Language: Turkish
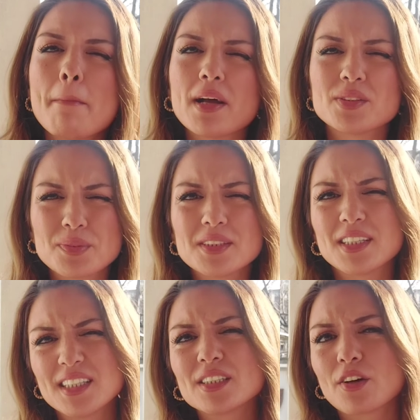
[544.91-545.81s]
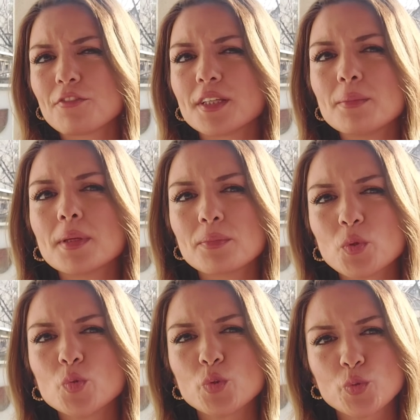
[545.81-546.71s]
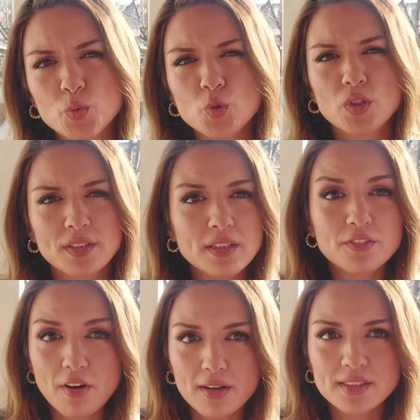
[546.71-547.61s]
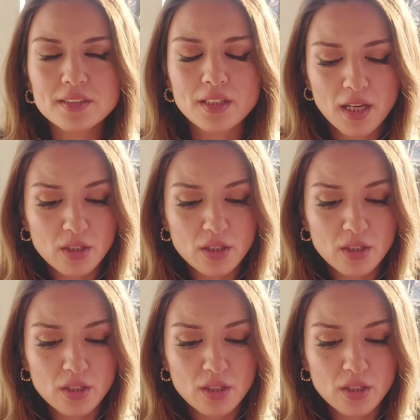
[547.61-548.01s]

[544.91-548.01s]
Ben şimdi size itiraf edeyim benimki 3-3,5 yıllık vardır.